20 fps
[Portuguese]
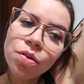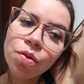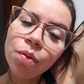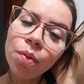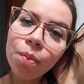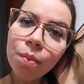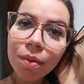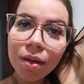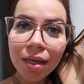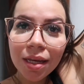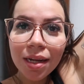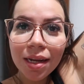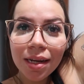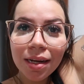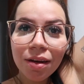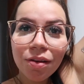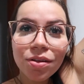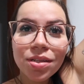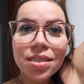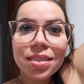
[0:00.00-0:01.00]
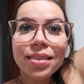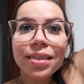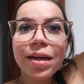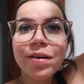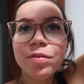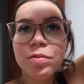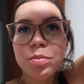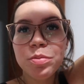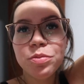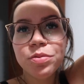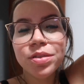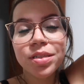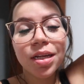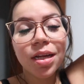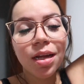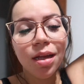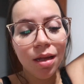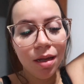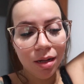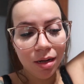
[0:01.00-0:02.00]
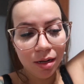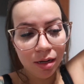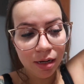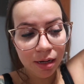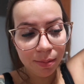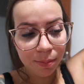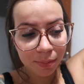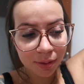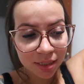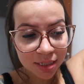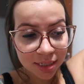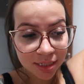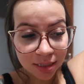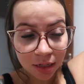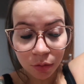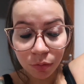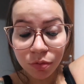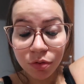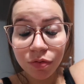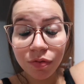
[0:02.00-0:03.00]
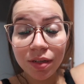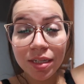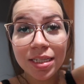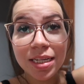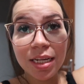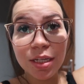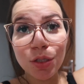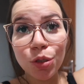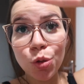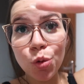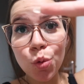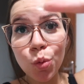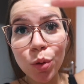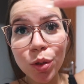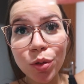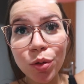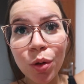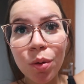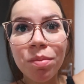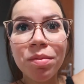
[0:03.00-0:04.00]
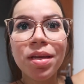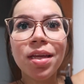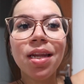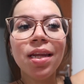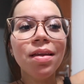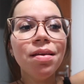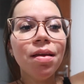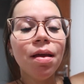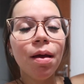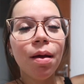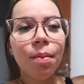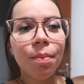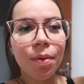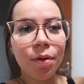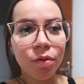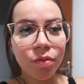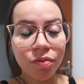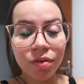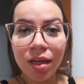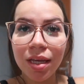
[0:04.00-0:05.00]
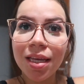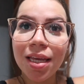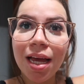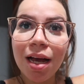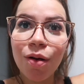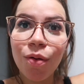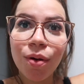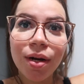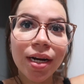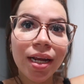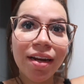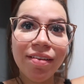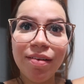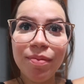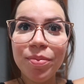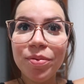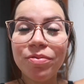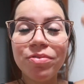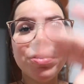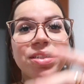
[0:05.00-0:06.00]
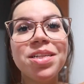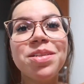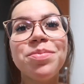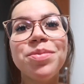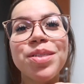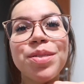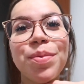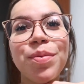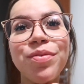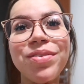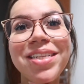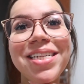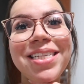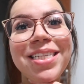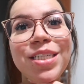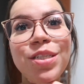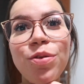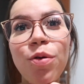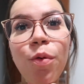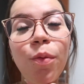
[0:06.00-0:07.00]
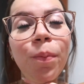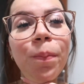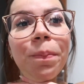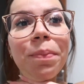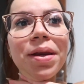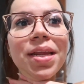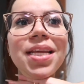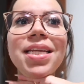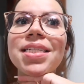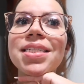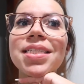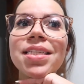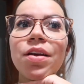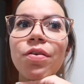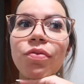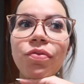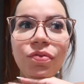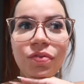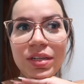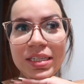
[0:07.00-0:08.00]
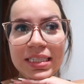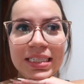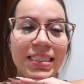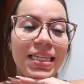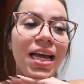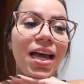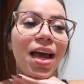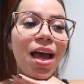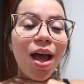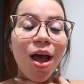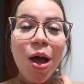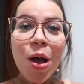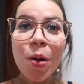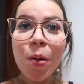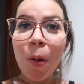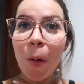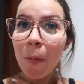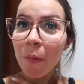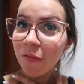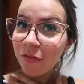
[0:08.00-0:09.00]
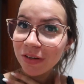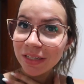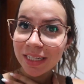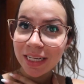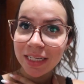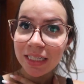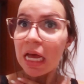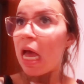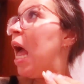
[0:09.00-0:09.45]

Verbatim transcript: dormirem, nós estávamos na missão de fazer as duas dormirem pra eu vir aqui agora gravar pra vocês, mostrar pra vocês as comprinhas que eu fiz. Como vocês...